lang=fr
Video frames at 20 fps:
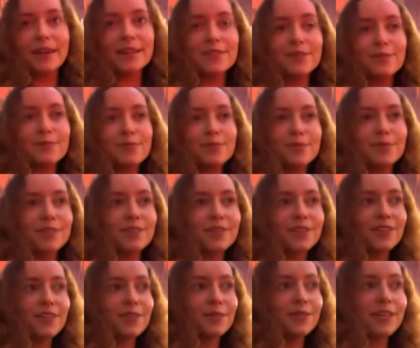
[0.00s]
exemple
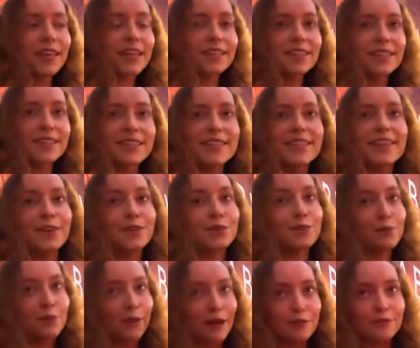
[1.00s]
euh, une actrice qui a une
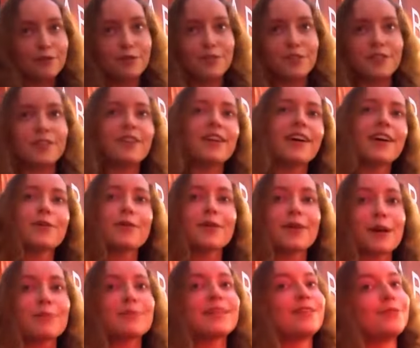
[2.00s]
coiffe euh,
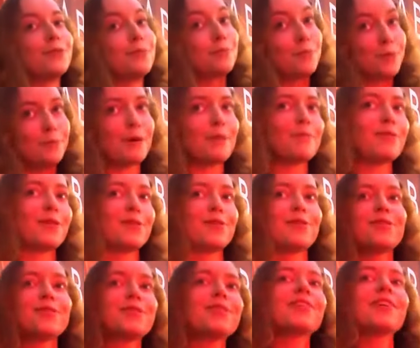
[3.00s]
incroyable qui ne peut pas prendre
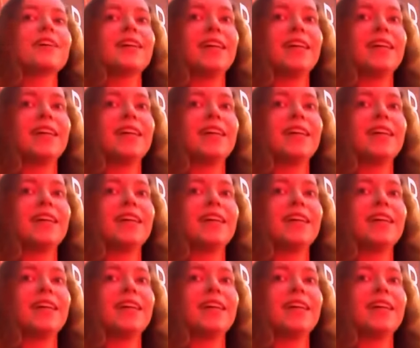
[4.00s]
l'eau.